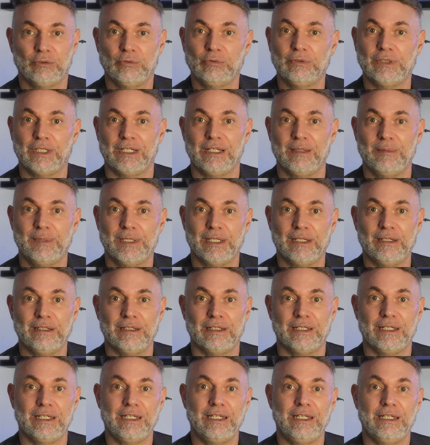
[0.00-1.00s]
tout allait
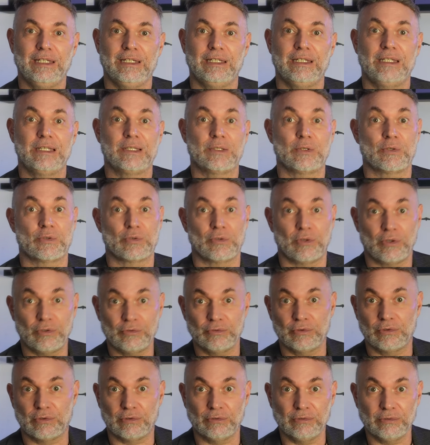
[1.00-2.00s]
bien et ils se sont
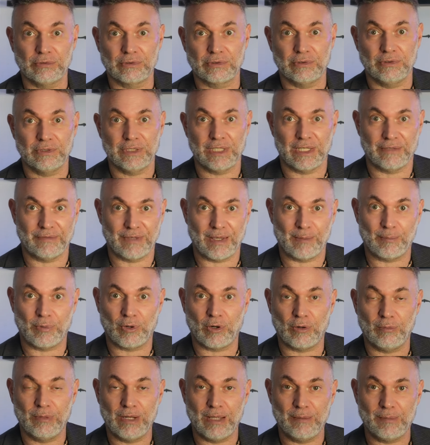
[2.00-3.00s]
rendus compte qu'il y avait un
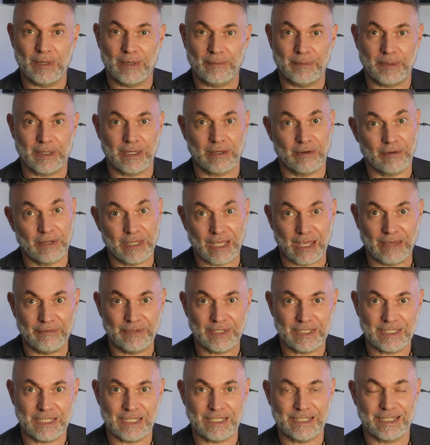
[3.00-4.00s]
problème a priori
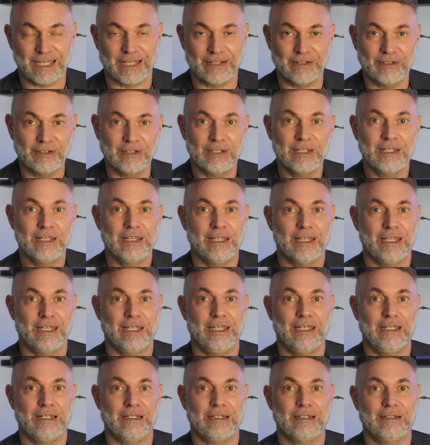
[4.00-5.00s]
avec ces scanners
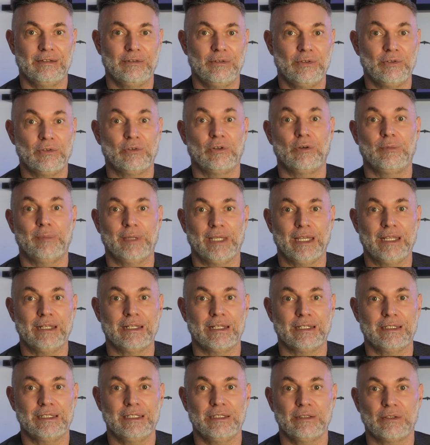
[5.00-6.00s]
et l'Union
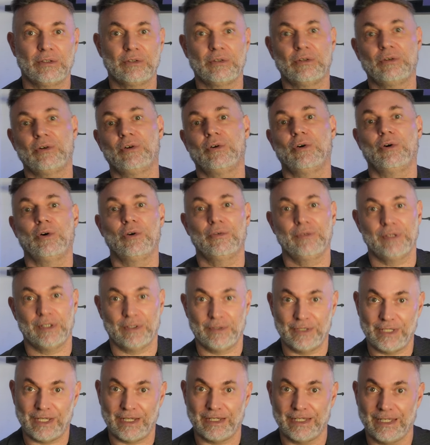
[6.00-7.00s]
européenne a dit non non, on revient
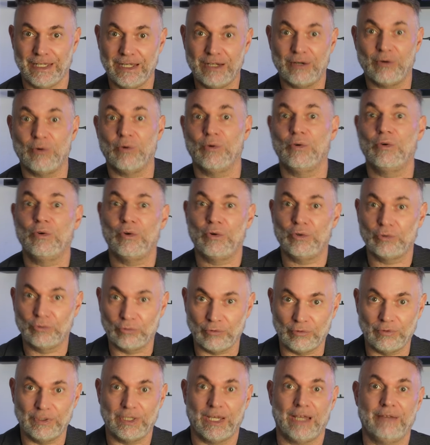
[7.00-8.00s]
en arrière, on
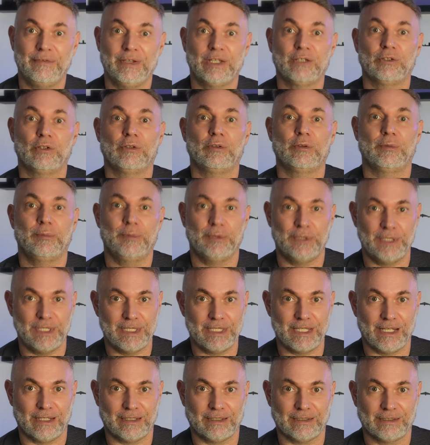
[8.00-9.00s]
retourne avec notre petit
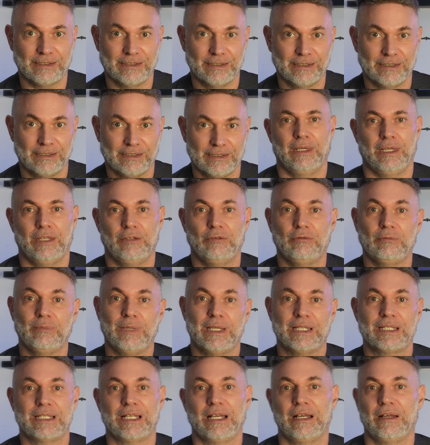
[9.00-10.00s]
sac. Et donc
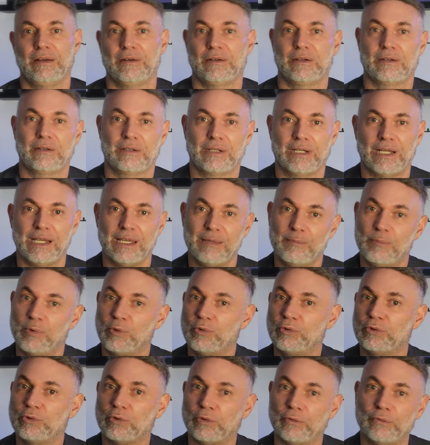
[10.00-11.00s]
ben, ça a créé
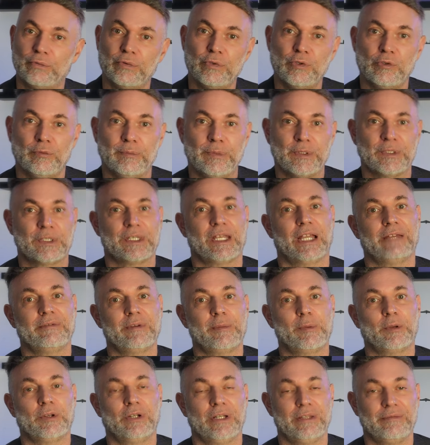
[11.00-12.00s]
beaucoup de confusion parce que c'est
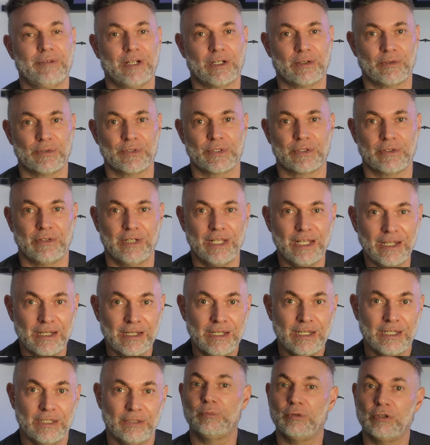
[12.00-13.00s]
arrivé pendant les vacances
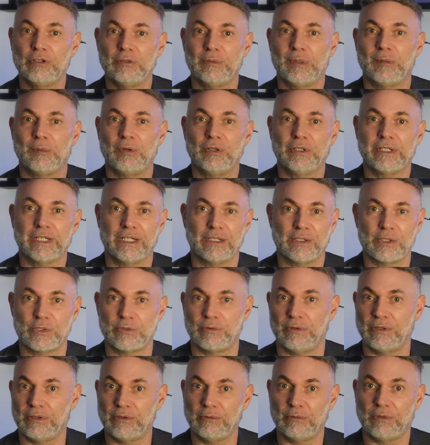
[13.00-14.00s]
scolaires. Pour le moment, quel que
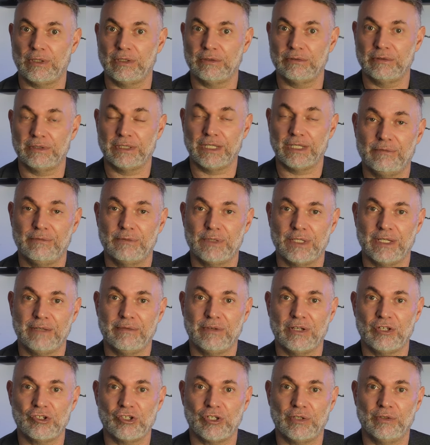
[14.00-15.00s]
soit l'endroit de vous avez
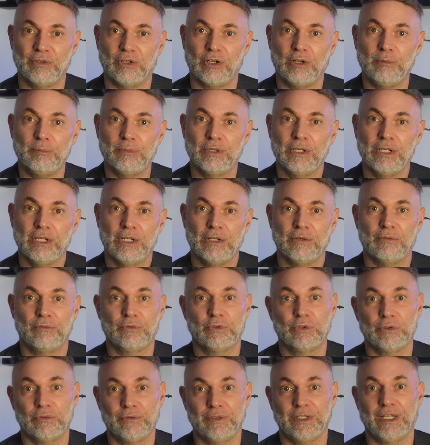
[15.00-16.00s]
voyagé en Europe,
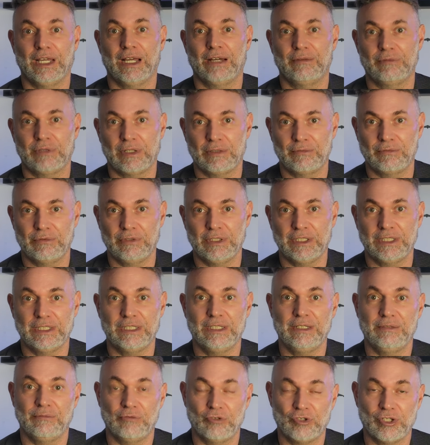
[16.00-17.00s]
vous devez avoir vos
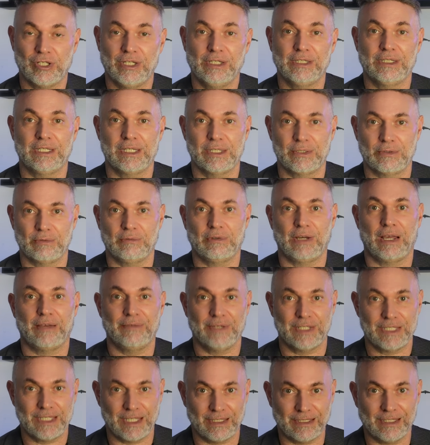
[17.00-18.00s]
liquides et vos gels qui sont
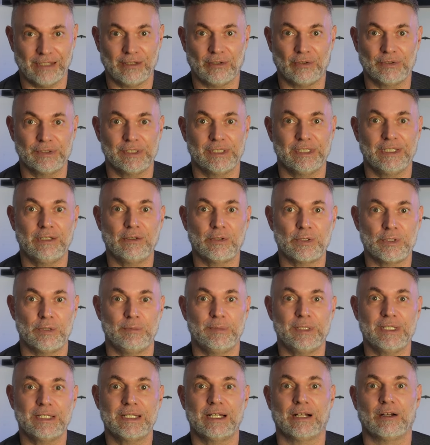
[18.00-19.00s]
avec certaines quantités dans
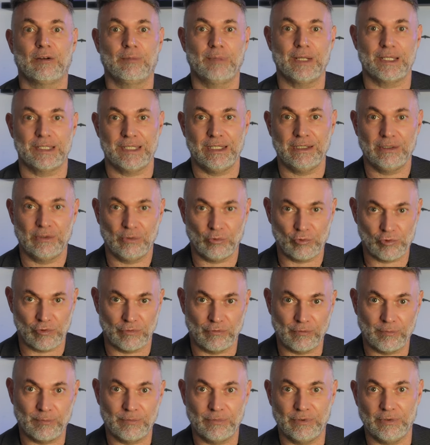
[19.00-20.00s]
ces petits sacs en plastique dont
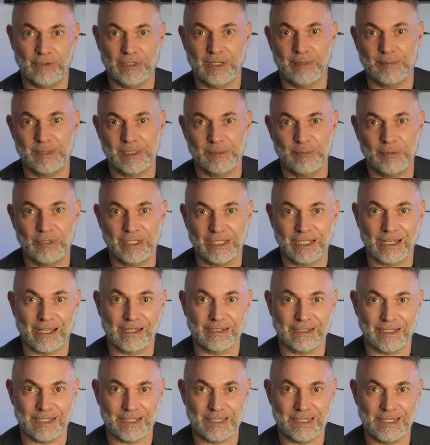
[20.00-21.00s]
je vous donner un petit peu les
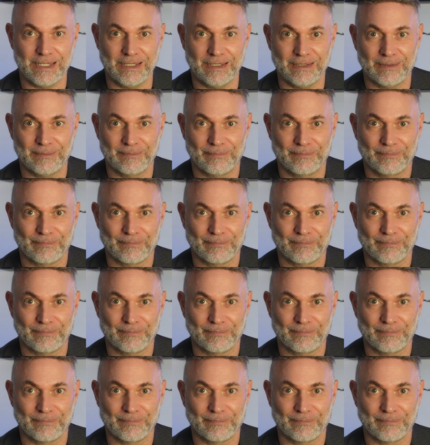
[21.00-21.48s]
caractéristiques